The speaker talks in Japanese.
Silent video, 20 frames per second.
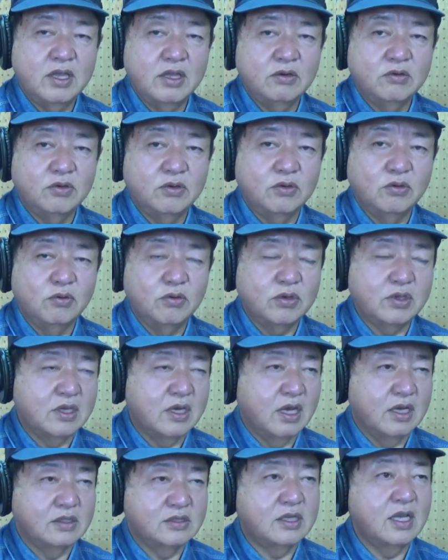いろいろ大き
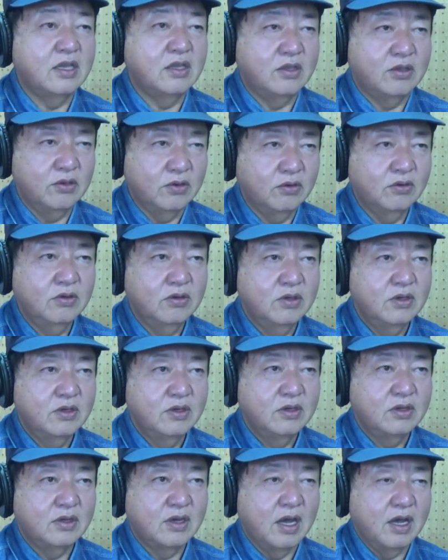な選挙、
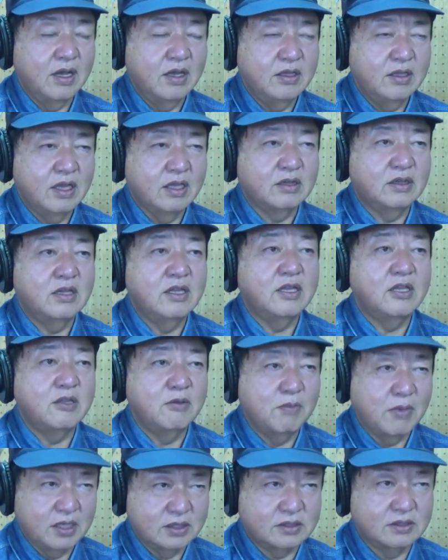がやってき
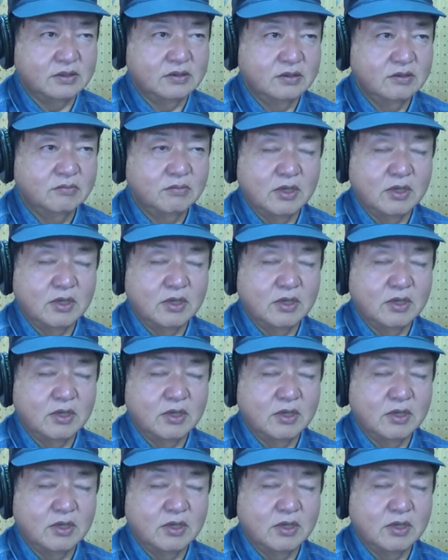ます。